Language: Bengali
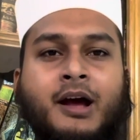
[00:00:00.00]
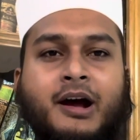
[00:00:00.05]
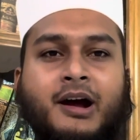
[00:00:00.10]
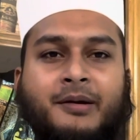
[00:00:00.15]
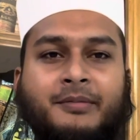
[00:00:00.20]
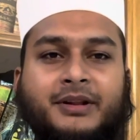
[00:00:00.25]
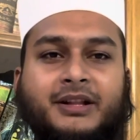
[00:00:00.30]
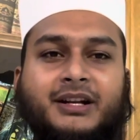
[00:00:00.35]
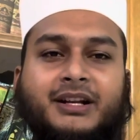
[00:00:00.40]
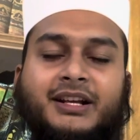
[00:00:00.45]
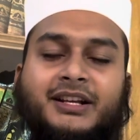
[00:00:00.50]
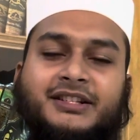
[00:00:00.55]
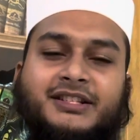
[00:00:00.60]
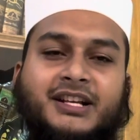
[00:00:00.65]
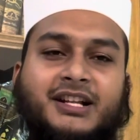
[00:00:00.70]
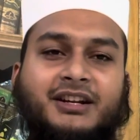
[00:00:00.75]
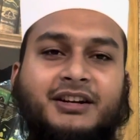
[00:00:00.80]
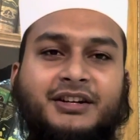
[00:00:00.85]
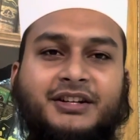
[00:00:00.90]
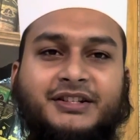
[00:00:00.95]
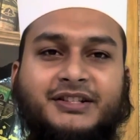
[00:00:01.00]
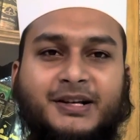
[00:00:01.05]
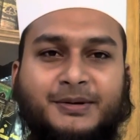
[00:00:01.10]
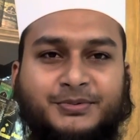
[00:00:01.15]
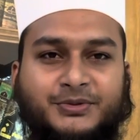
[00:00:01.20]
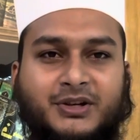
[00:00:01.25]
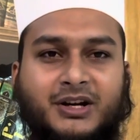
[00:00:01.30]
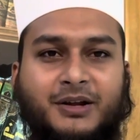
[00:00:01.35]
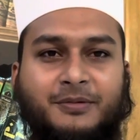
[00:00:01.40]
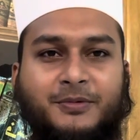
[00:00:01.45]
আমাদের এই চ্যানেলটি
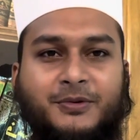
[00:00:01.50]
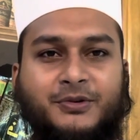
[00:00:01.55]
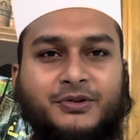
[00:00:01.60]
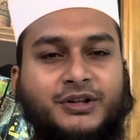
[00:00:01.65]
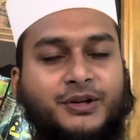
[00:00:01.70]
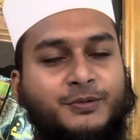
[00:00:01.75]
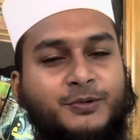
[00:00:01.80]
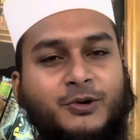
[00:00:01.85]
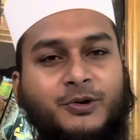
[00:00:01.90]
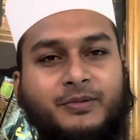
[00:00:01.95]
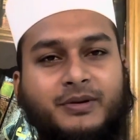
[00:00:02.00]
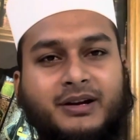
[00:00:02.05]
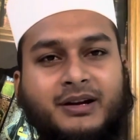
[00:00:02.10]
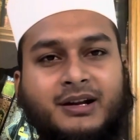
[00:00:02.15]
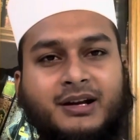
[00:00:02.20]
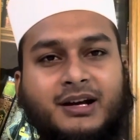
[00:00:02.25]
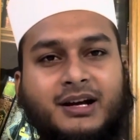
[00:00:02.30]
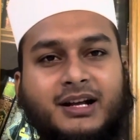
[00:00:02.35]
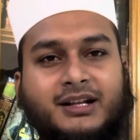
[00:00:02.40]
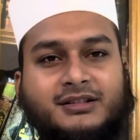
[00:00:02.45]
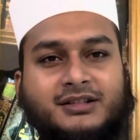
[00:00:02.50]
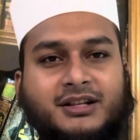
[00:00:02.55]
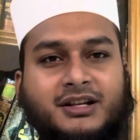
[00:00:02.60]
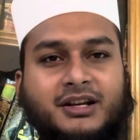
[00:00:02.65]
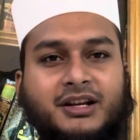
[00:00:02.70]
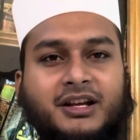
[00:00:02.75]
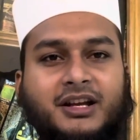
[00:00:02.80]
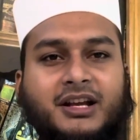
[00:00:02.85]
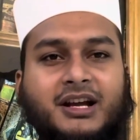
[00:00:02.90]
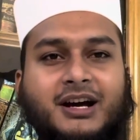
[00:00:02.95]
সাবস্ক্রাইব করতে ভুলবেন না
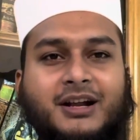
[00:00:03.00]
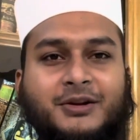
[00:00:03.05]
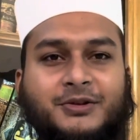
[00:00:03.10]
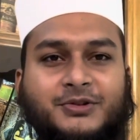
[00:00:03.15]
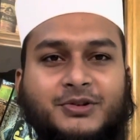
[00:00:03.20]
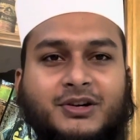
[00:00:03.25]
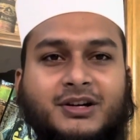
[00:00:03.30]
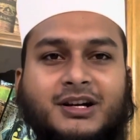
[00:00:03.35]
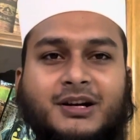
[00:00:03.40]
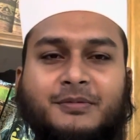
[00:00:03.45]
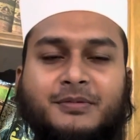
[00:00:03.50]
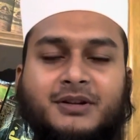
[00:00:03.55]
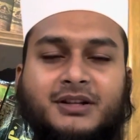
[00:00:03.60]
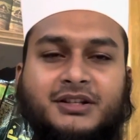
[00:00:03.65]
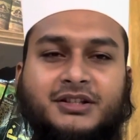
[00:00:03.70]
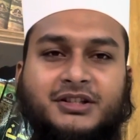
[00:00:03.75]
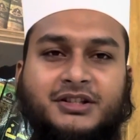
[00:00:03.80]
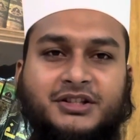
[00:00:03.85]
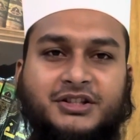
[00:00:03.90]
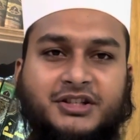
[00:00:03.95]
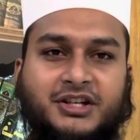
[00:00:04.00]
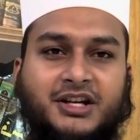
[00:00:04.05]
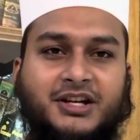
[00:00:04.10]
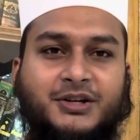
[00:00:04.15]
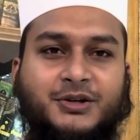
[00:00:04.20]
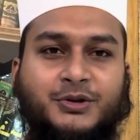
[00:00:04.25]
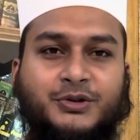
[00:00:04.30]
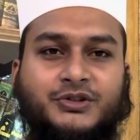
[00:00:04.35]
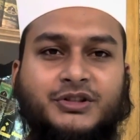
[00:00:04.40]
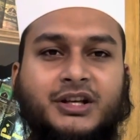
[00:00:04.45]
আজকের এই আলোচনাটা আপনাদের সাথে শেয়ার
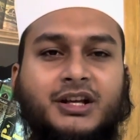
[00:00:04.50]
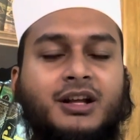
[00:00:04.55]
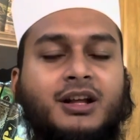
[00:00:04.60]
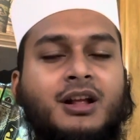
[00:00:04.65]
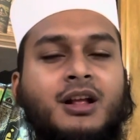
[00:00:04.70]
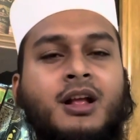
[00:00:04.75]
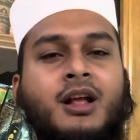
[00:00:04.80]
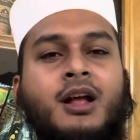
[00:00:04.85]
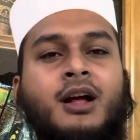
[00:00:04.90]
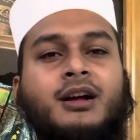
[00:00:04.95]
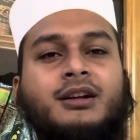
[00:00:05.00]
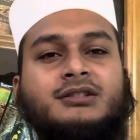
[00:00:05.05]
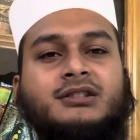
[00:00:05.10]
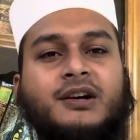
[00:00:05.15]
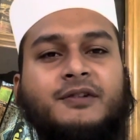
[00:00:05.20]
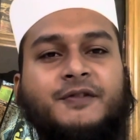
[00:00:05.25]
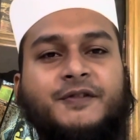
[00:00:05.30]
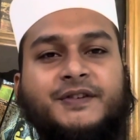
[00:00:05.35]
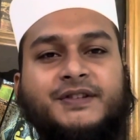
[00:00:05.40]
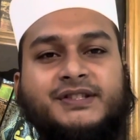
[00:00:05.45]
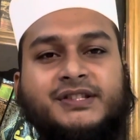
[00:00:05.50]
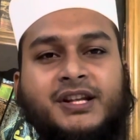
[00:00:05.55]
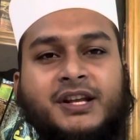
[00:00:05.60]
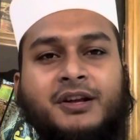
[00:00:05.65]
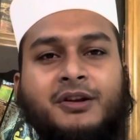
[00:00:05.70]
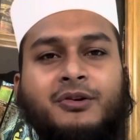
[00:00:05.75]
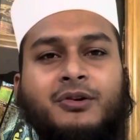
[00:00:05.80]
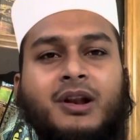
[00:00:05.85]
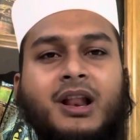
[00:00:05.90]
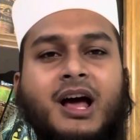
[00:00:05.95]
করছি
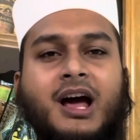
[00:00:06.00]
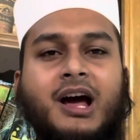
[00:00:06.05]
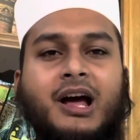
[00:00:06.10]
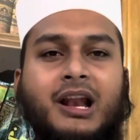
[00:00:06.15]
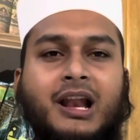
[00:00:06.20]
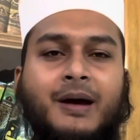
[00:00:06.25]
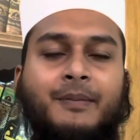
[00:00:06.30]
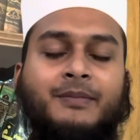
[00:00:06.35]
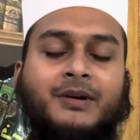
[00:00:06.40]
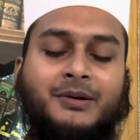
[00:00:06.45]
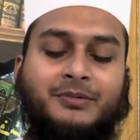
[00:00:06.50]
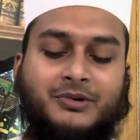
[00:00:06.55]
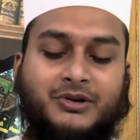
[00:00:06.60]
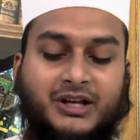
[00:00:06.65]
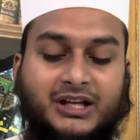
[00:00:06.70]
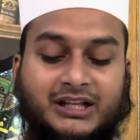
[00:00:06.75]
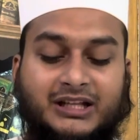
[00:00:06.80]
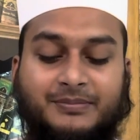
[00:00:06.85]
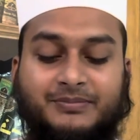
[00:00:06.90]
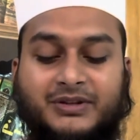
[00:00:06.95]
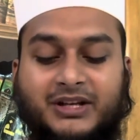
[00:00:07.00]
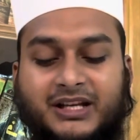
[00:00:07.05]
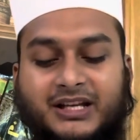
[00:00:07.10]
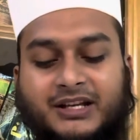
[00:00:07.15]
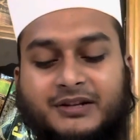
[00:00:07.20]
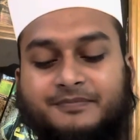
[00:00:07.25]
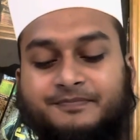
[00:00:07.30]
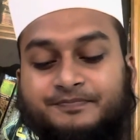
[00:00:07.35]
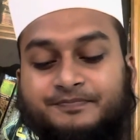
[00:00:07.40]
তাফসিরুল আহলাম নামক কিতাব থেকে